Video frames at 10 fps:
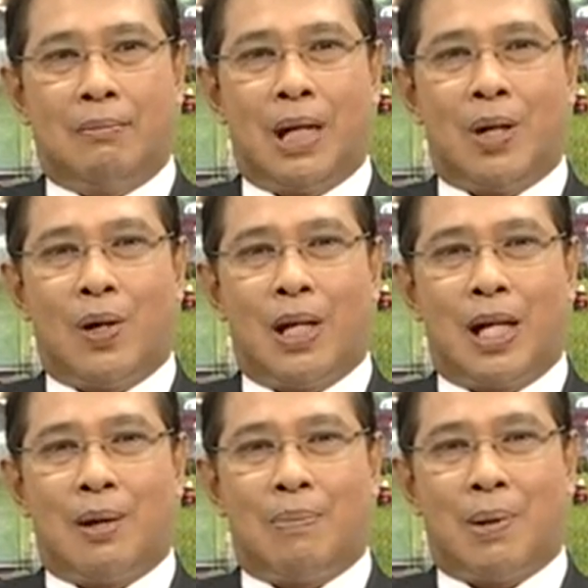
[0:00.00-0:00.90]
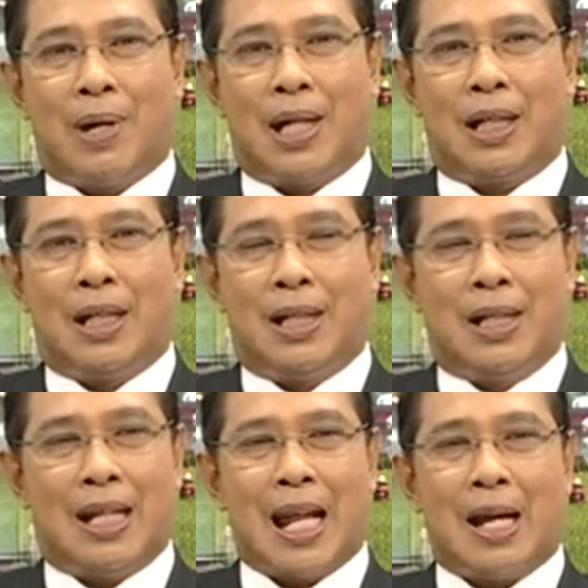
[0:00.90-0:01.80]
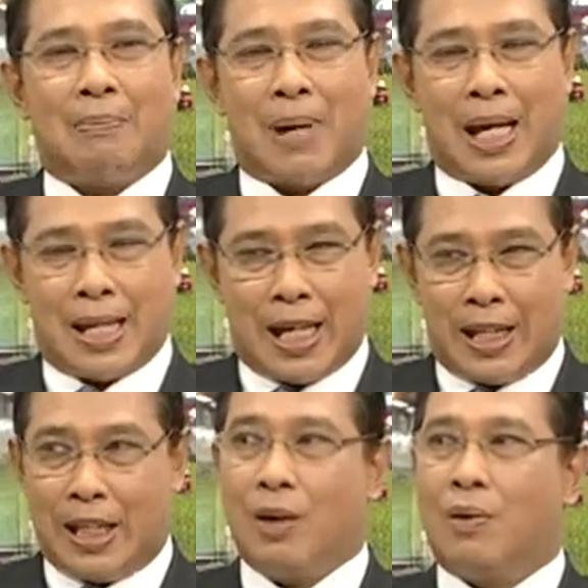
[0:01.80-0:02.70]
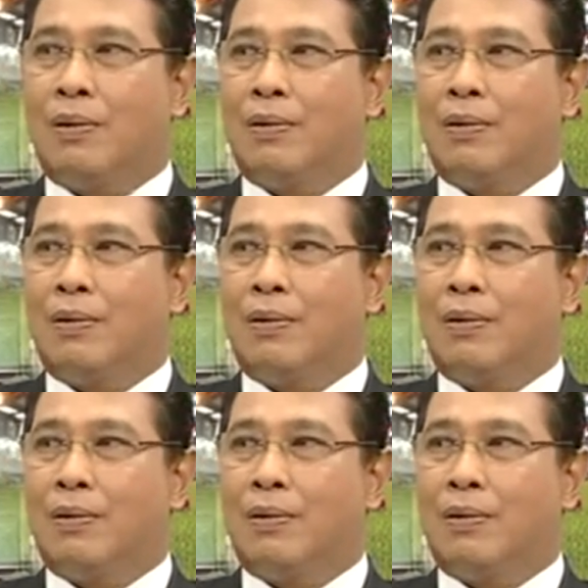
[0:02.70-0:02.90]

ไม่น้อยนะครับประมาณ 1,800,000 เที่ยว